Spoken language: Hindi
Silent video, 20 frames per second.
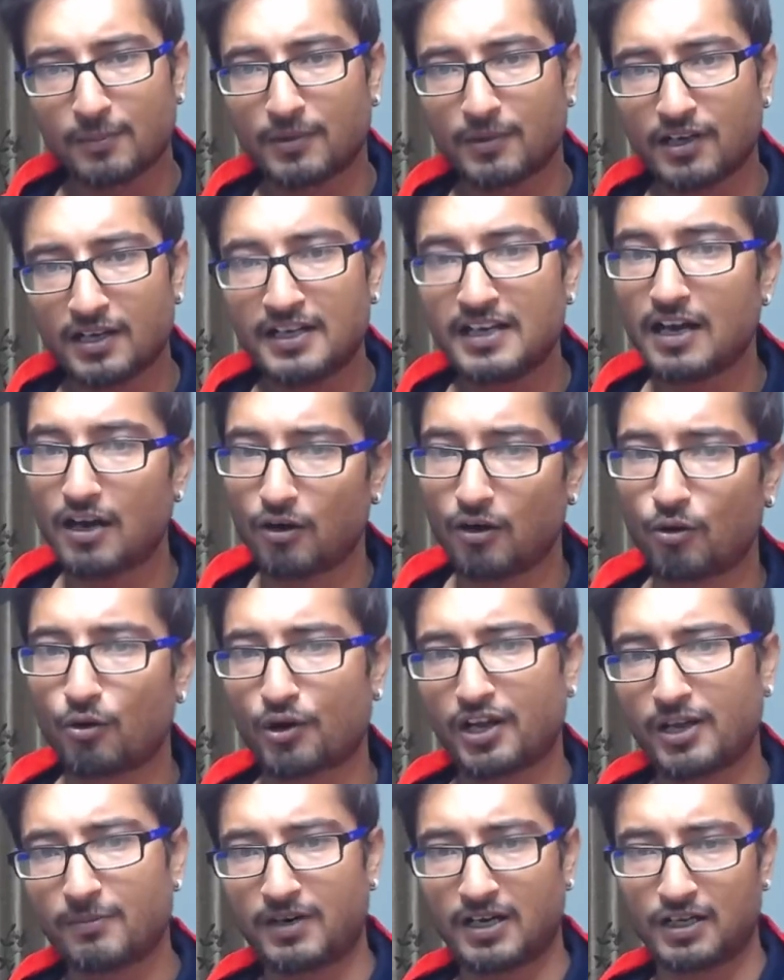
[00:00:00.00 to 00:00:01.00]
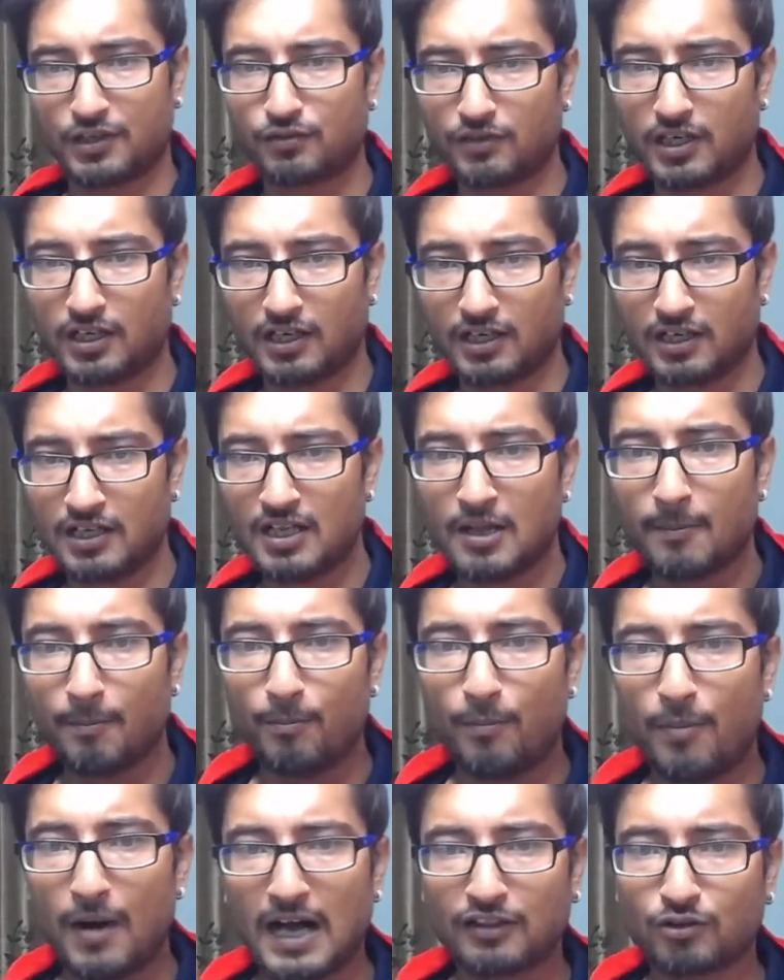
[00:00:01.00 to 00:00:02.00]
बर्न या होर है हॉस्पिटल
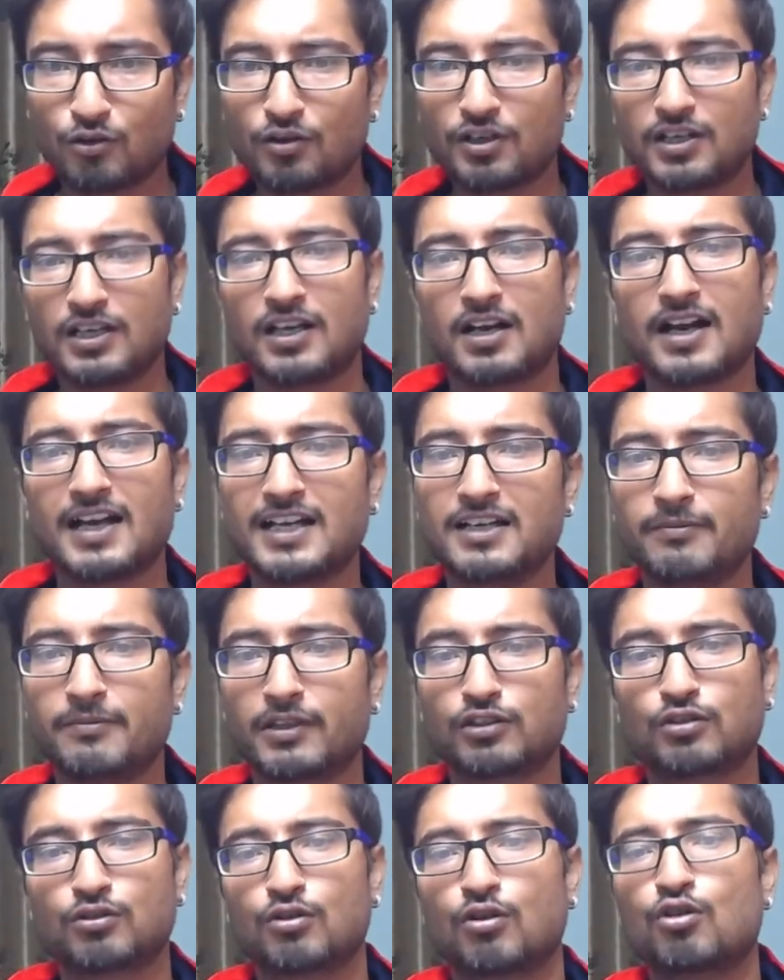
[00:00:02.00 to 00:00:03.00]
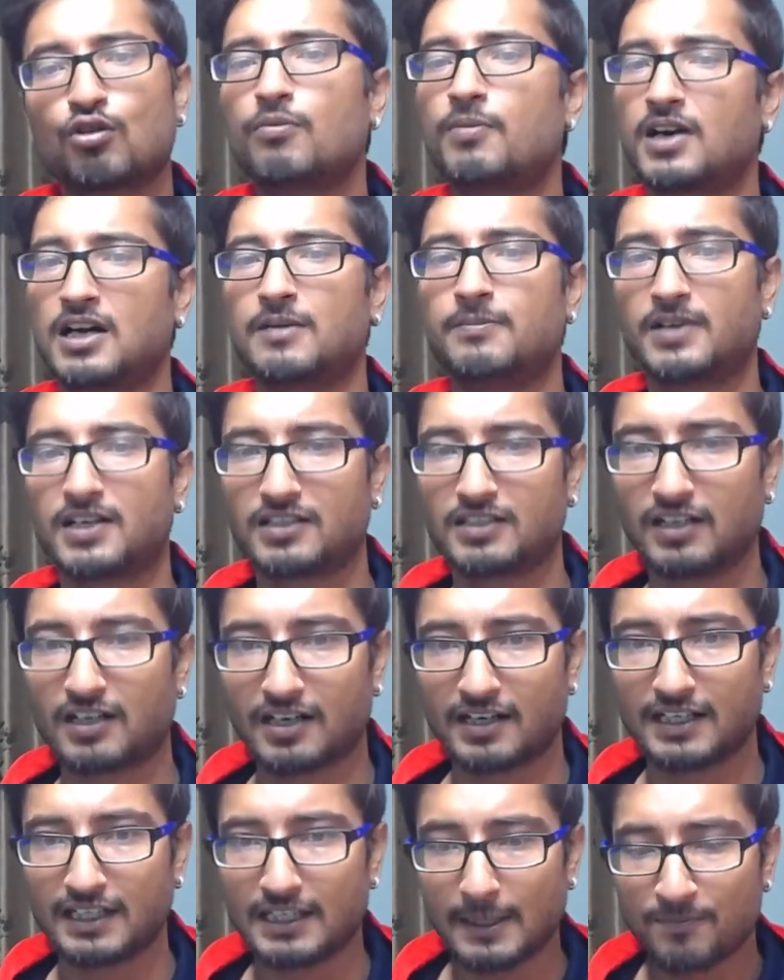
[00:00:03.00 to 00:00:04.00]
बातों की लड़ाई में तो दोनों बराबर चल
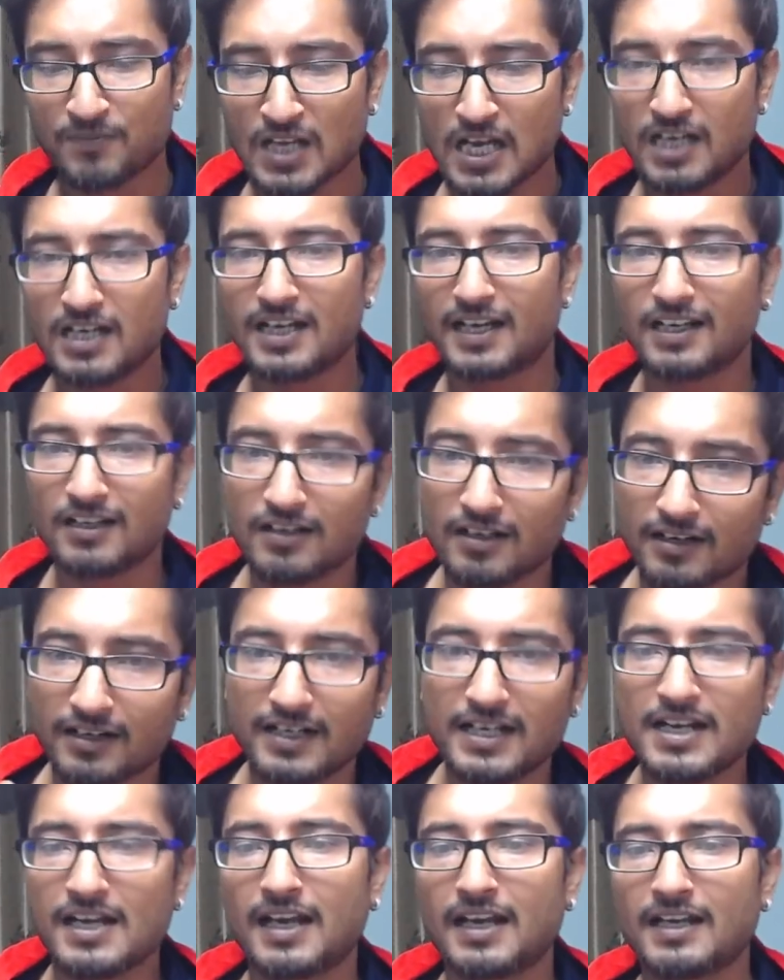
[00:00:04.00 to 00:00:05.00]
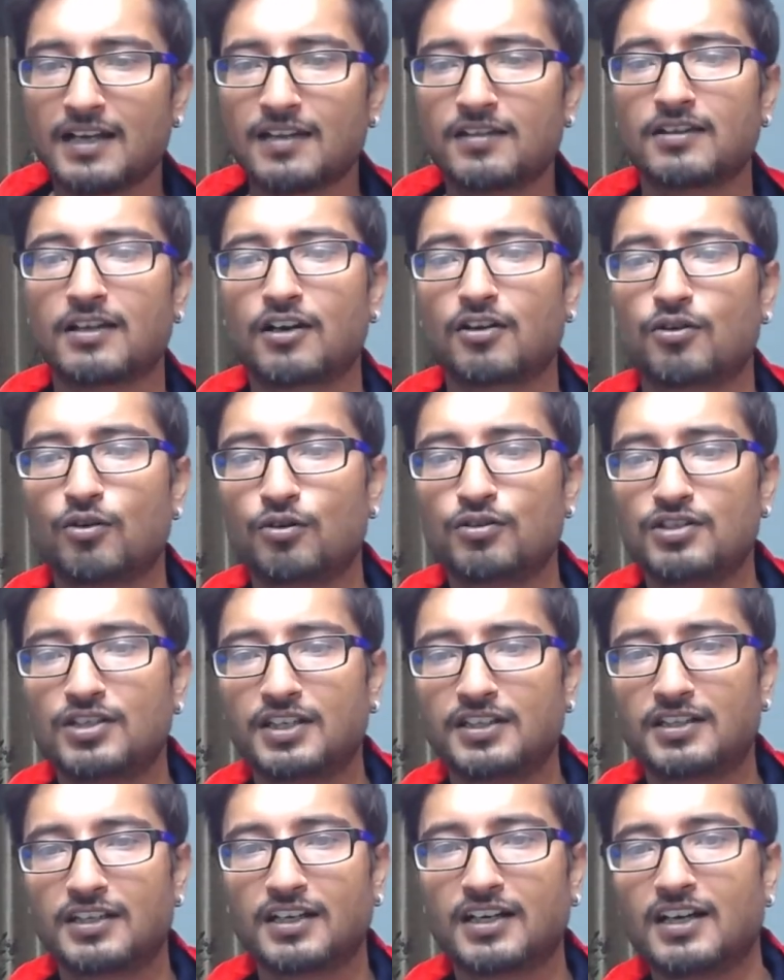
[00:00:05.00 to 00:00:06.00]
रहे हैं लेकिन रिंग के अंदर कौन
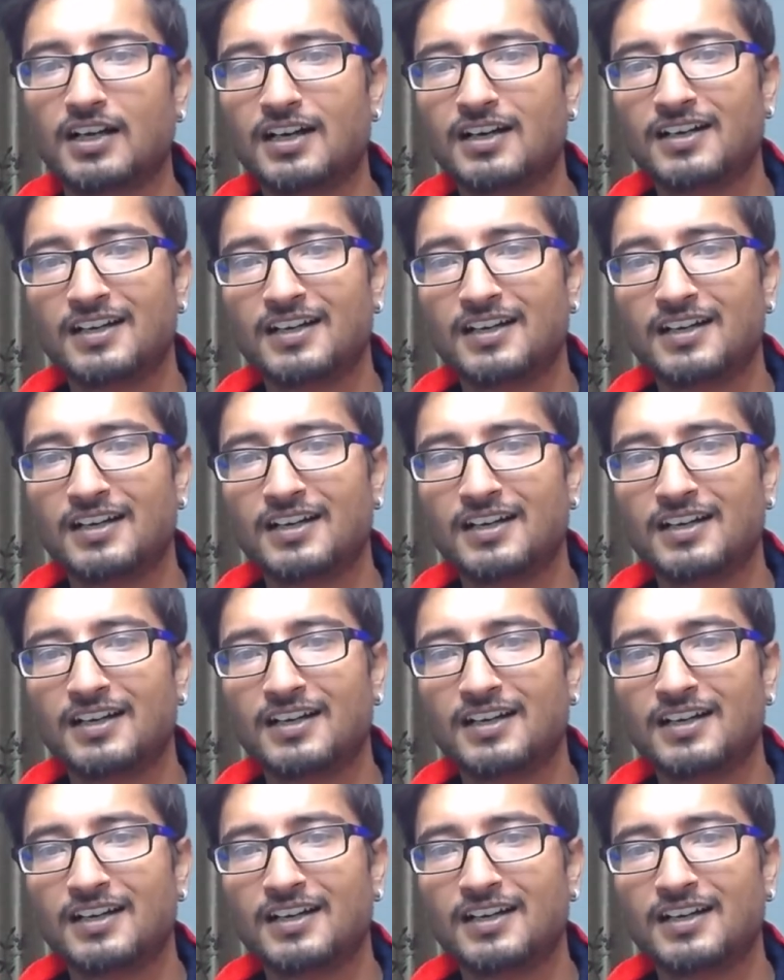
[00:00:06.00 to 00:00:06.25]
जीतेगा